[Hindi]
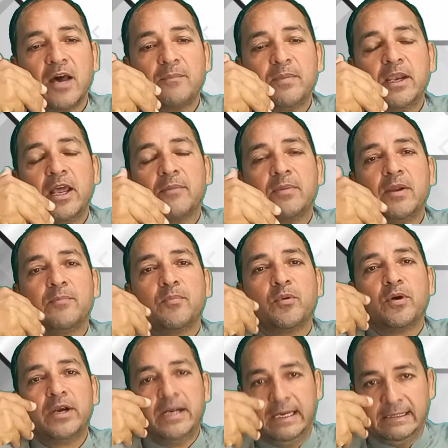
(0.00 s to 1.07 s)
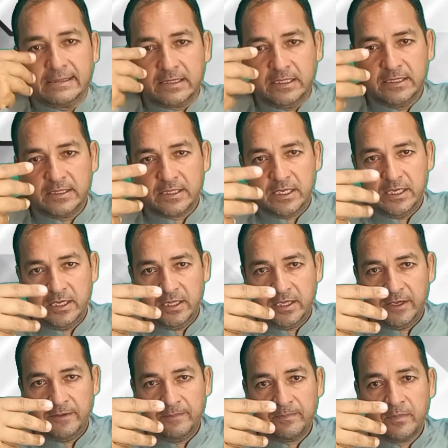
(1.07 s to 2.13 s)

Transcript: अपने अपने पॉइंट डिस्कस किए थे